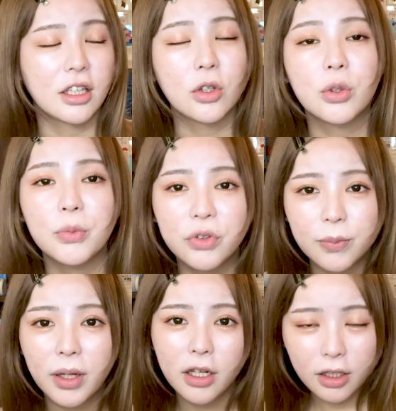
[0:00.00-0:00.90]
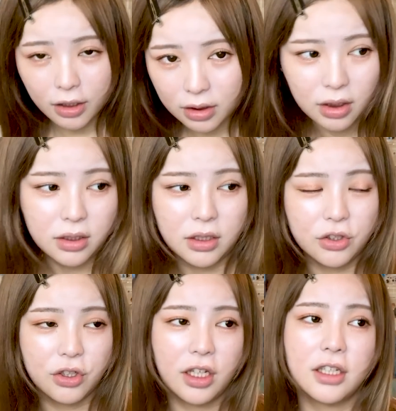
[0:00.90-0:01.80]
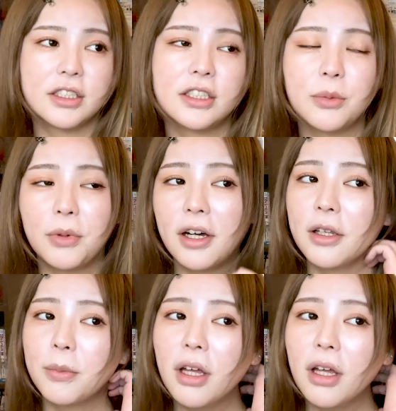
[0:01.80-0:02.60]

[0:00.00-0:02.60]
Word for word: 結局結ばれなかったっていう話でもあれ